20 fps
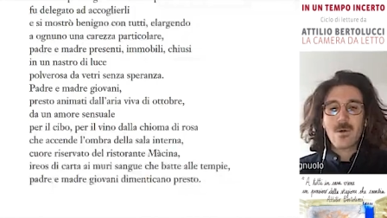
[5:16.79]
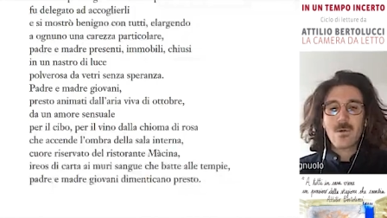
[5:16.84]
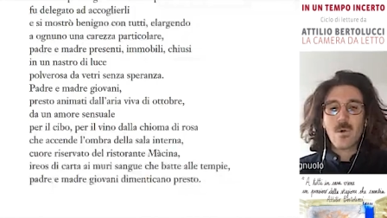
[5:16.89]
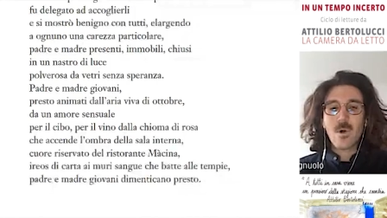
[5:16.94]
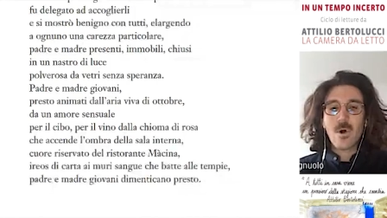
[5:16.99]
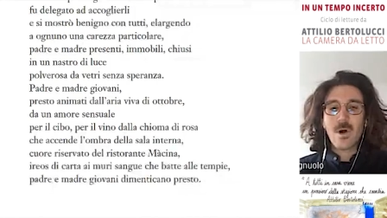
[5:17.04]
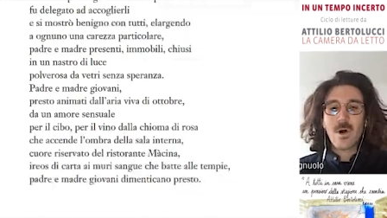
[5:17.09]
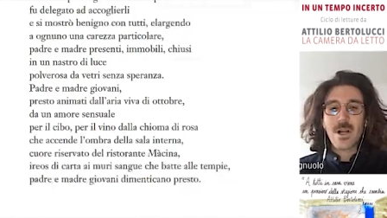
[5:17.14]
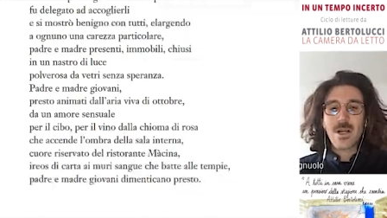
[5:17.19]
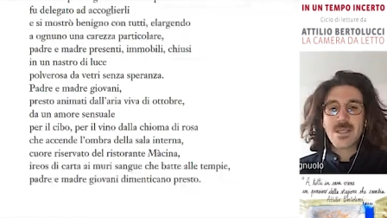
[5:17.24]

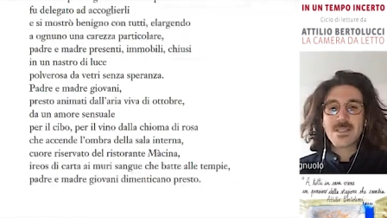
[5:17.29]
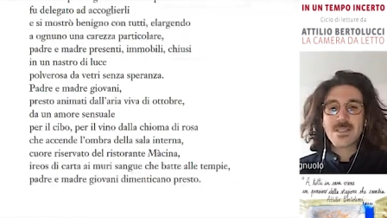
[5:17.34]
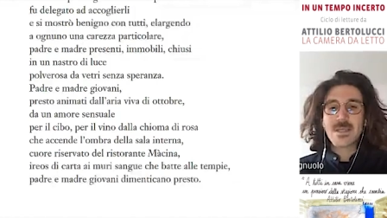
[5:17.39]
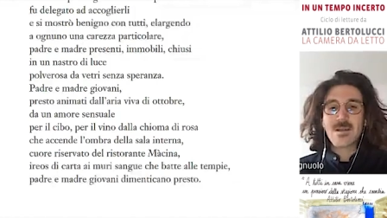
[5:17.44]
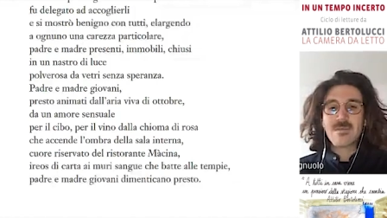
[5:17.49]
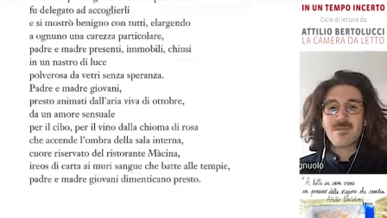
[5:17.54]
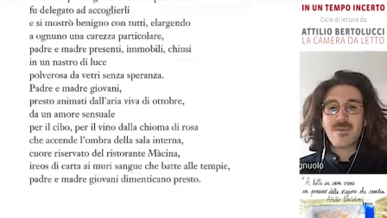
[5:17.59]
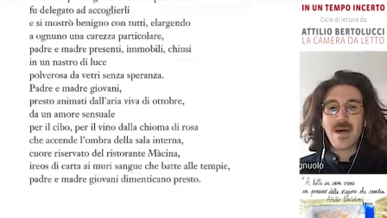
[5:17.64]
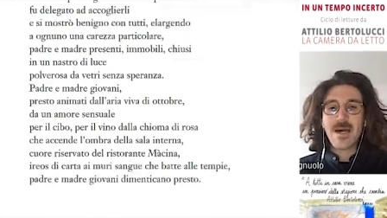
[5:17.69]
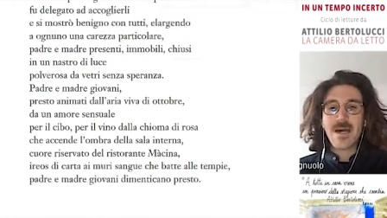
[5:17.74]
cuore
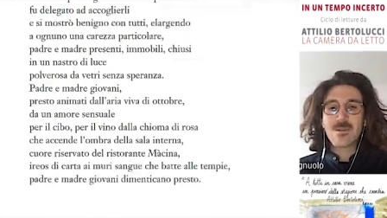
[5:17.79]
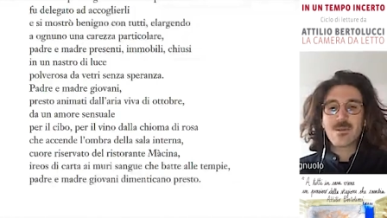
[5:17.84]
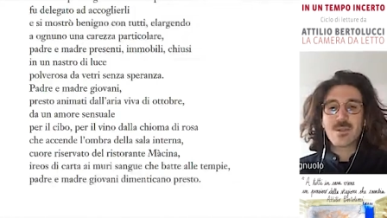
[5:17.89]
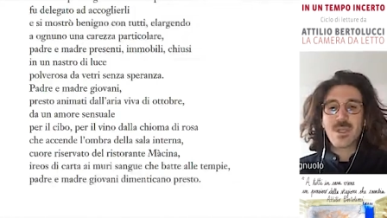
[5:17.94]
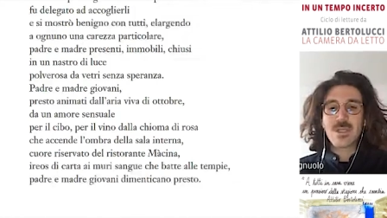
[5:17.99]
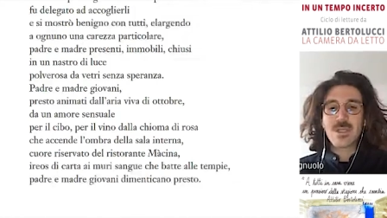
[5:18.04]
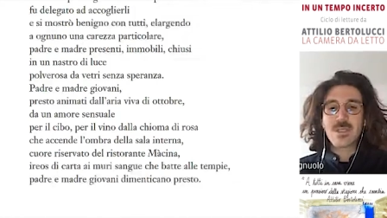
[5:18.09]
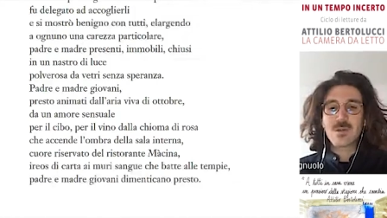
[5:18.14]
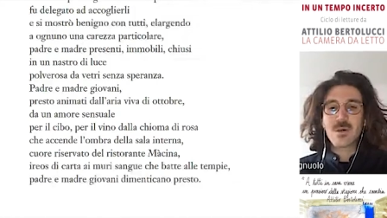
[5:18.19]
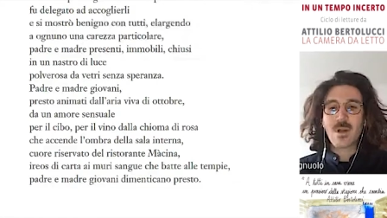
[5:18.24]
riservato
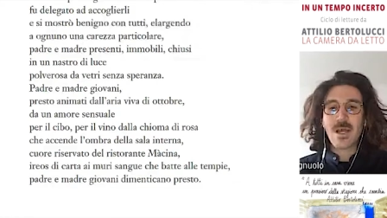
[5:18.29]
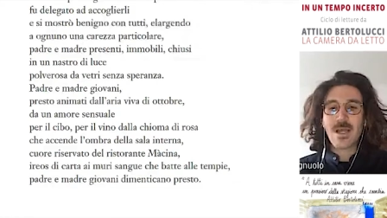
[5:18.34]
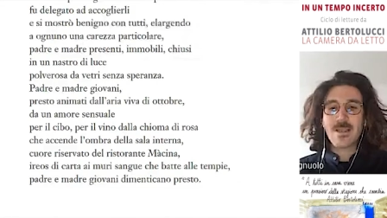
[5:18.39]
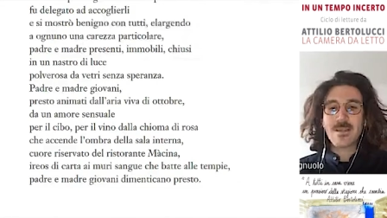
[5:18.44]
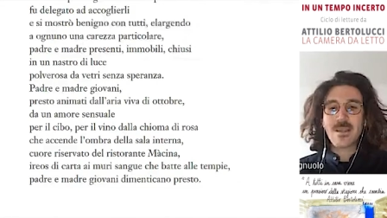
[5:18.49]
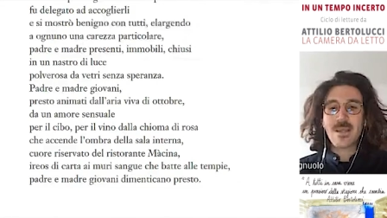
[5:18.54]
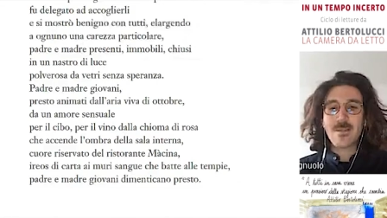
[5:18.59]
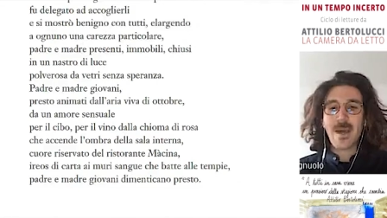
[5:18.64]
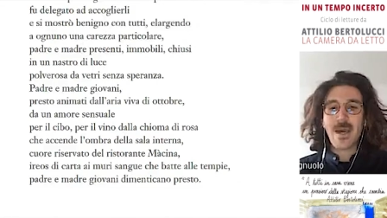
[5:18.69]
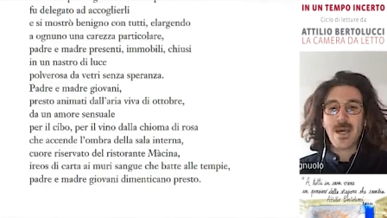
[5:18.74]
del
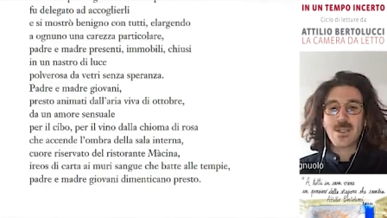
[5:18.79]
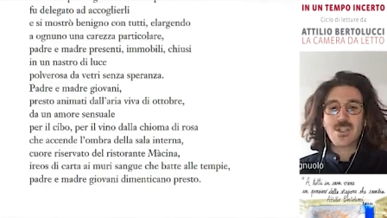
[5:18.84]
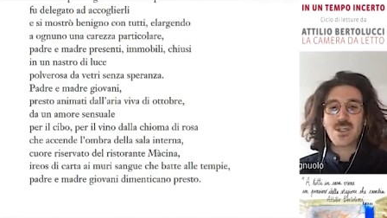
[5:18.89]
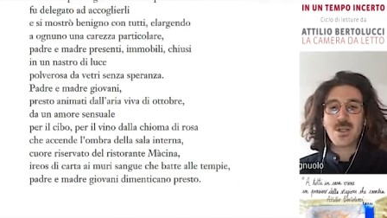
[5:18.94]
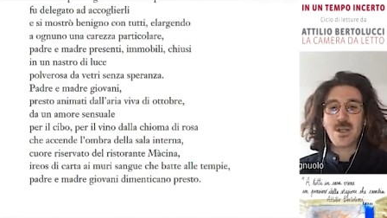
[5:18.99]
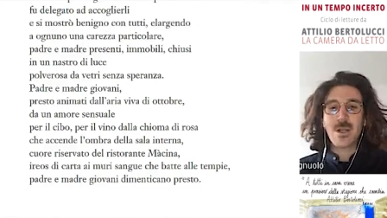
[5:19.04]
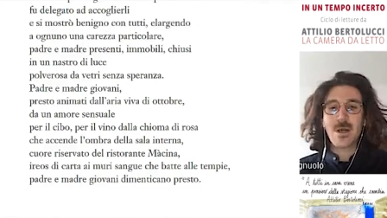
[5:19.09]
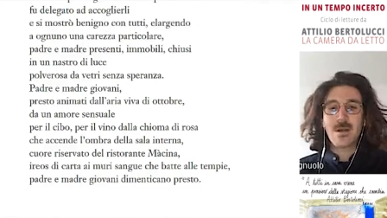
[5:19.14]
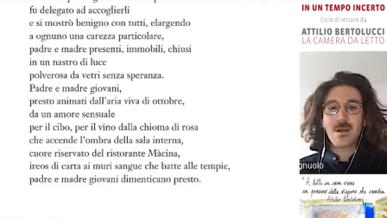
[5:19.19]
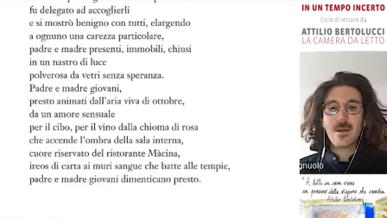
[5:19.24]
ristorante
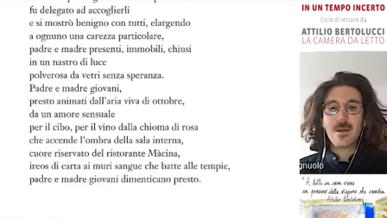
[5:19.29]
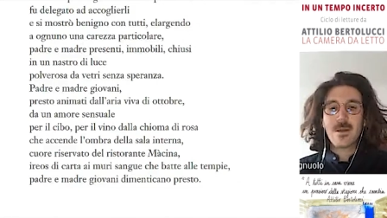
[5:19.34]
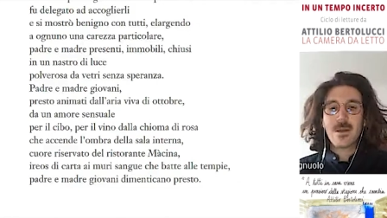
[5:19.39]
Macina,